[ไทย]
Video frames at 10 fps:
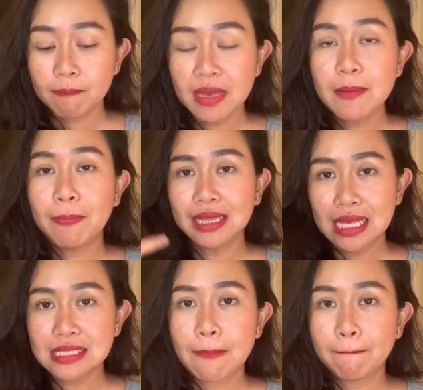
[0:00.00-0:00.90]
มีป
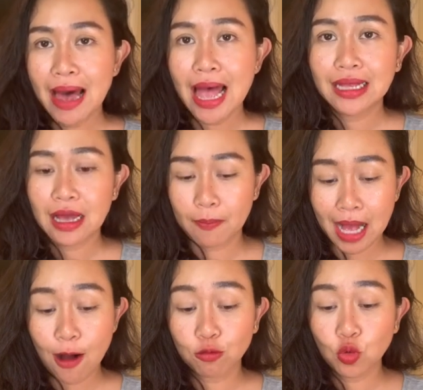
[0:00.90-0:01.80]
ฏิสัมพันธ์กับ
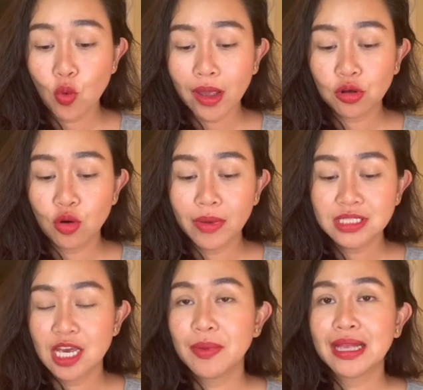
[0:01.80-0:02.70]
เขาด้วยเนาะไม่
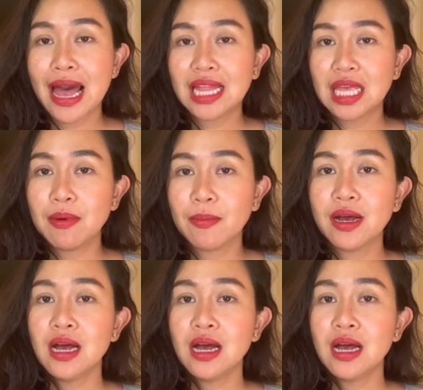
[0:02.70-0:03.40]
ใช่เป็นการที่แบบ